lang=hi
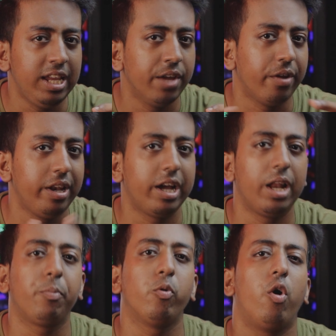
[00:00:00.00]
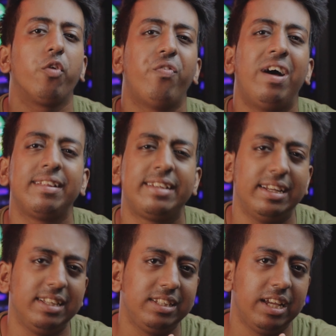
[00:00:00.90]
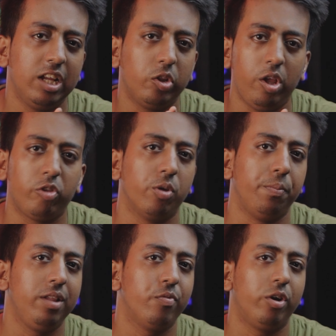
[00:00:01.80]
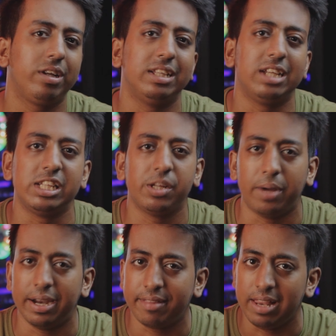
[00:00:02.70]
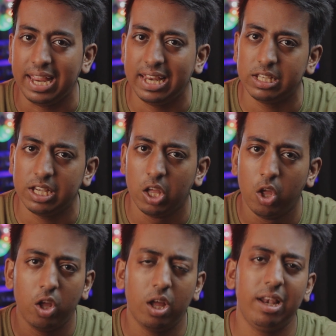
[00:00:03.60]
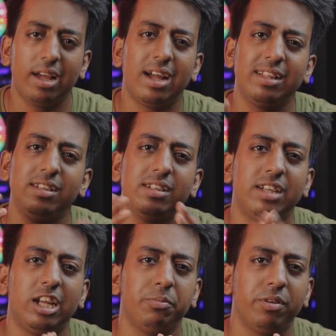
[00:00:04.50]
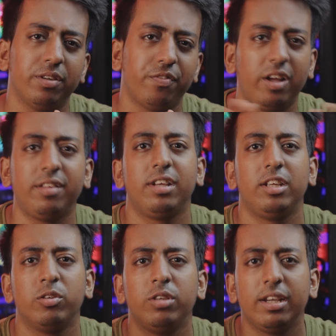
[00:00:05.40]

ठीक है वरना अगर आपको और फास्ट चार्जिंग चाहिए तो 120 वॉट का चार्जर बाहर से ले लीजिए और लगा दीजिए चार्ज में फास्ट चार्ज हो